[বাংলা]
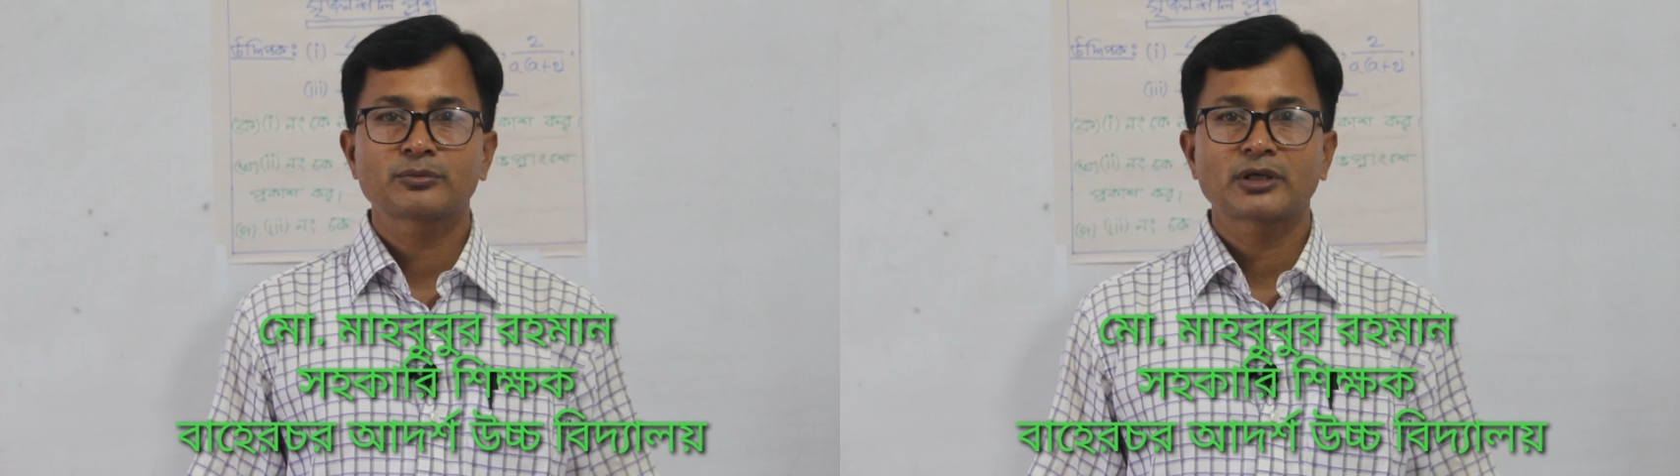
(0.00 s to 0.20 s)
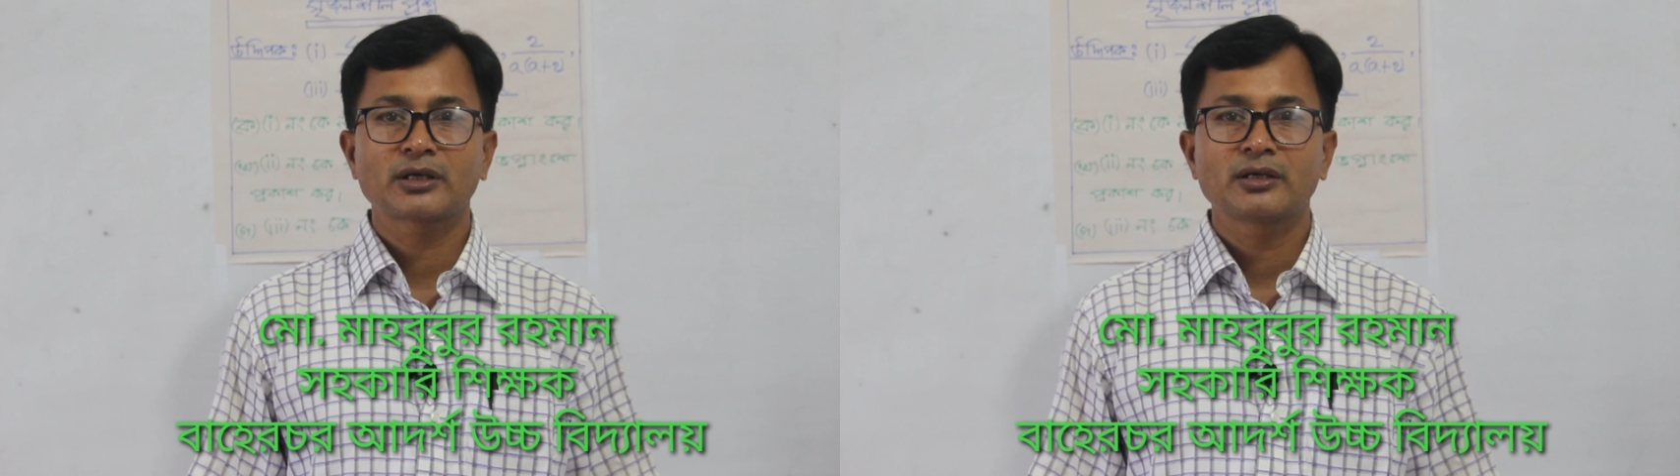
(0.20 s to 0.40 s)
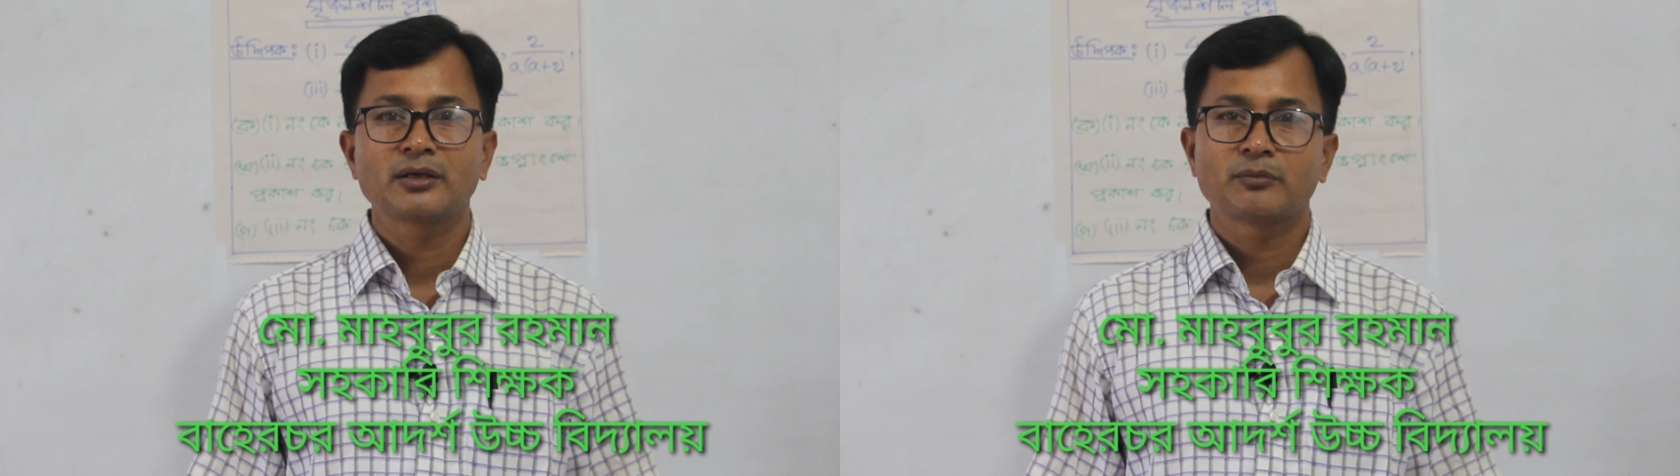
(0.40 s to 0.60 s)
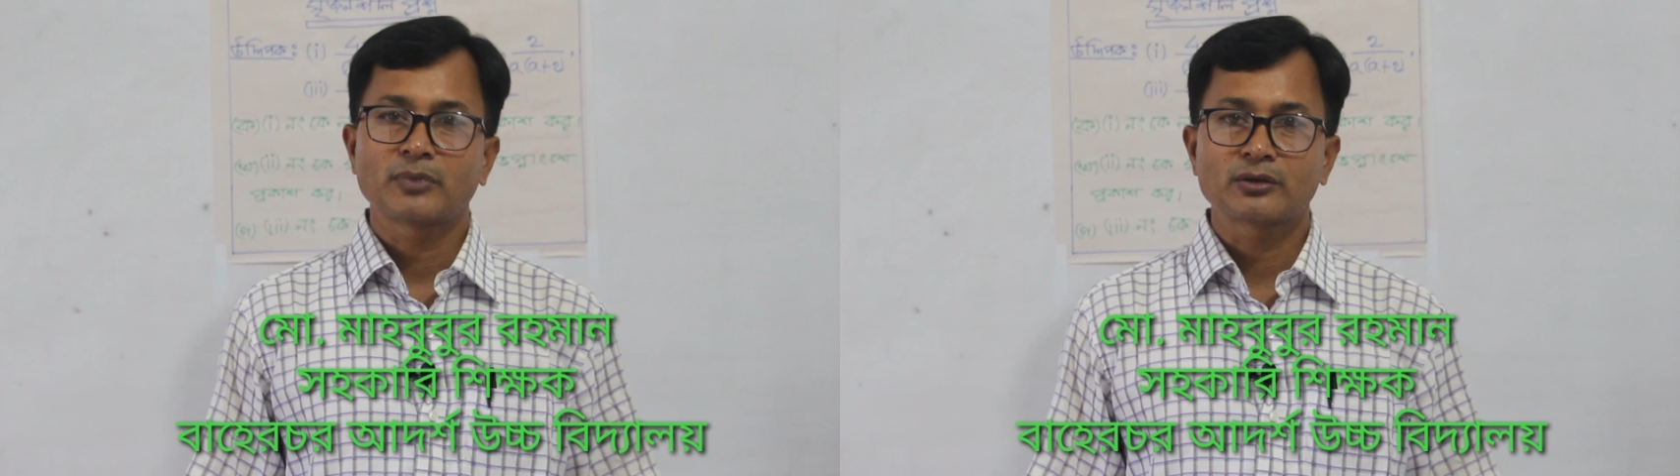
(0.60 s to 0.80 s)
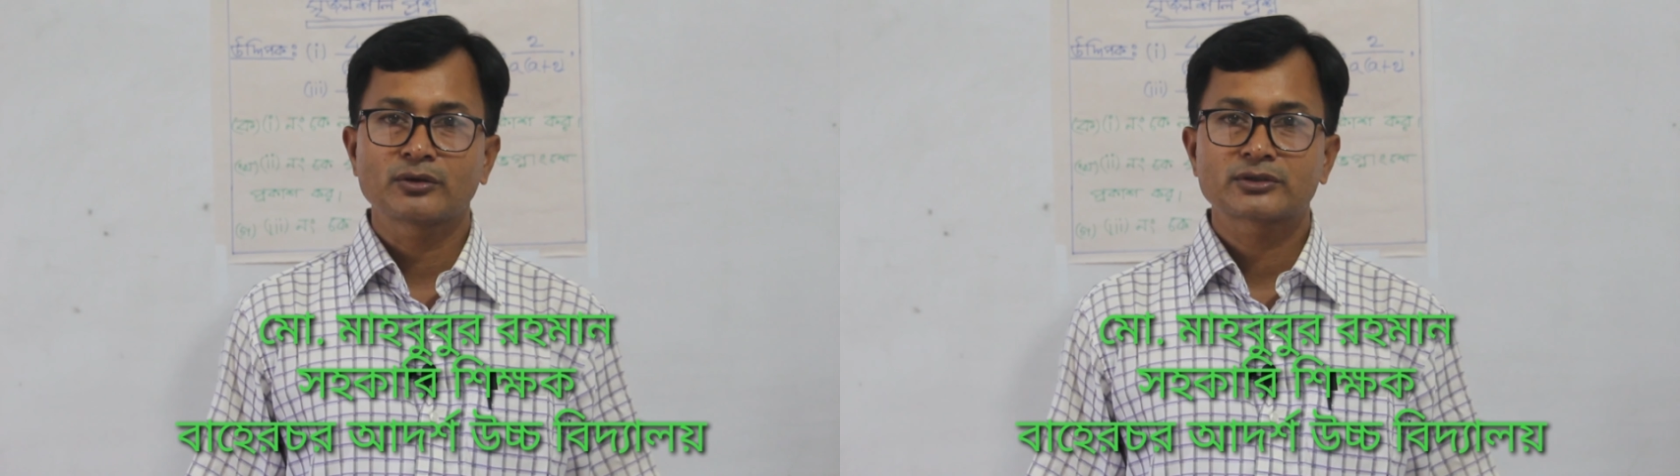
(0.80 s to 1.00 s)
তোমরা
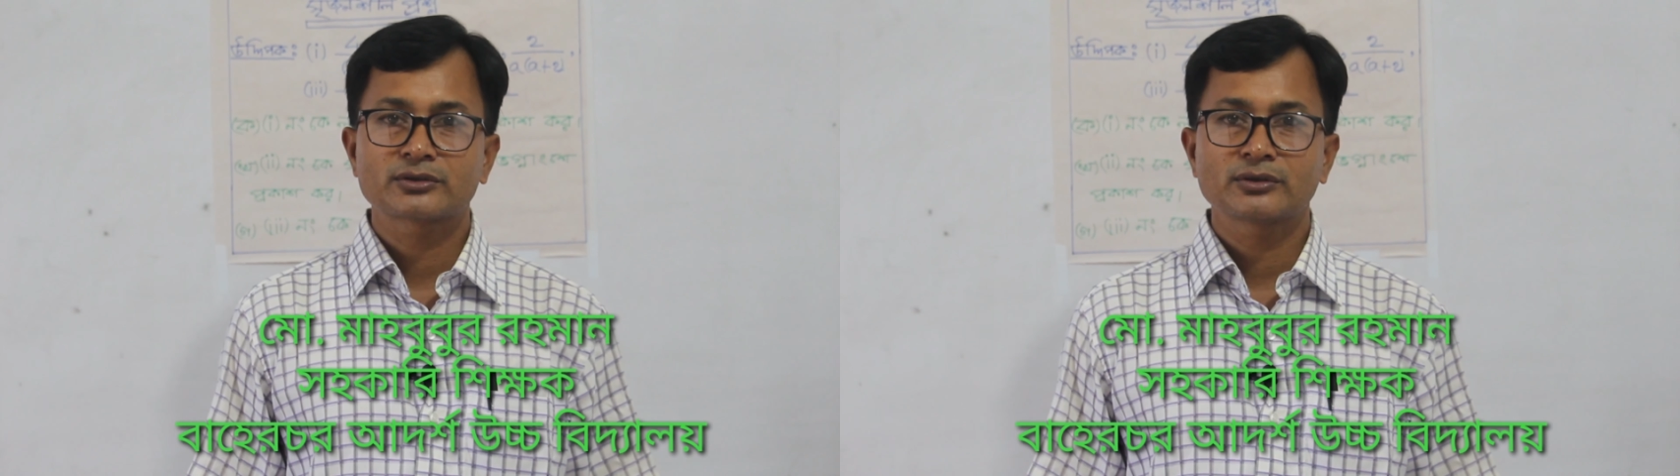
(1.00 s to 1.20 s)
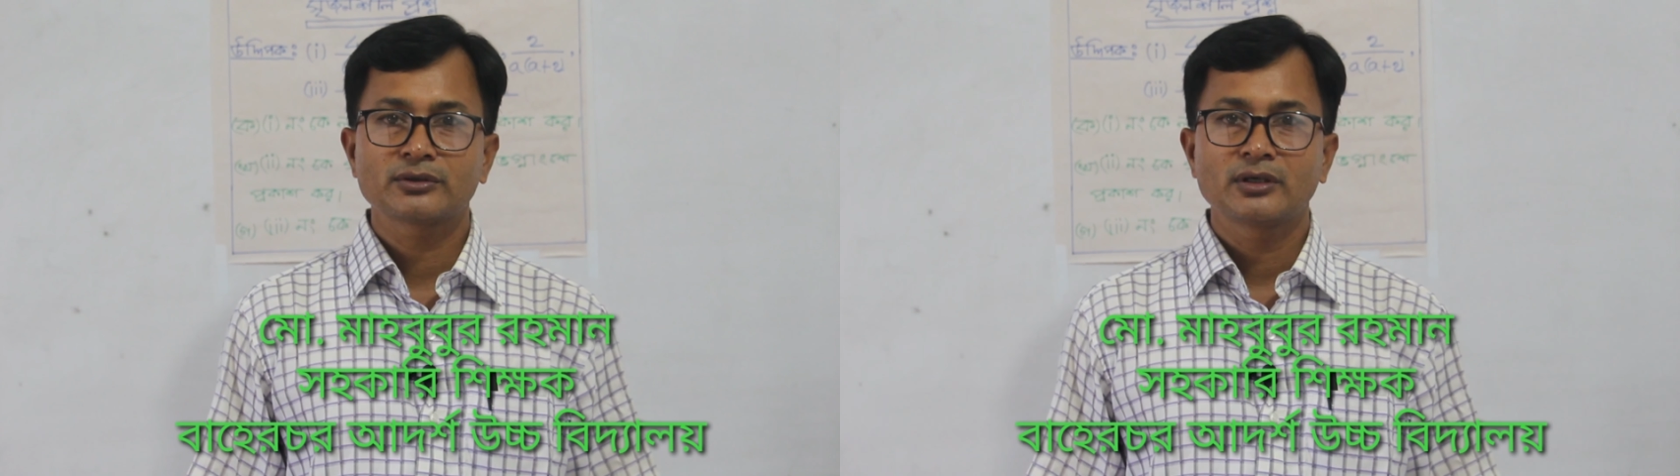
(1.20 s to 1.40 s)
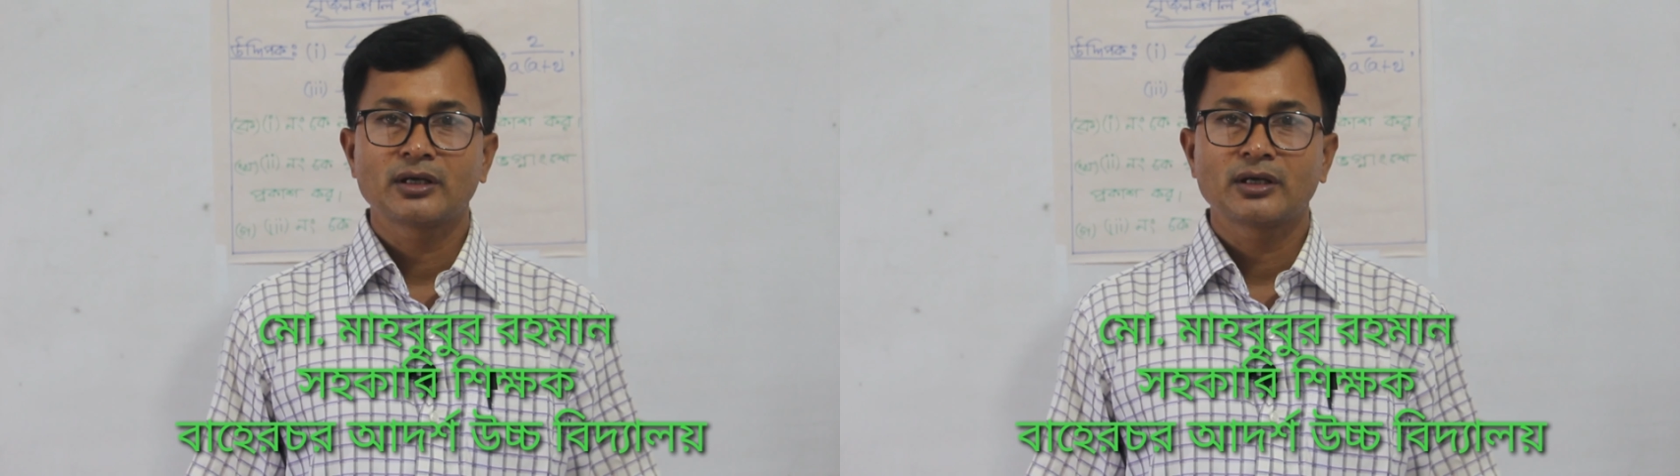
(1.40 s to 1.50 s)
ভালো আছো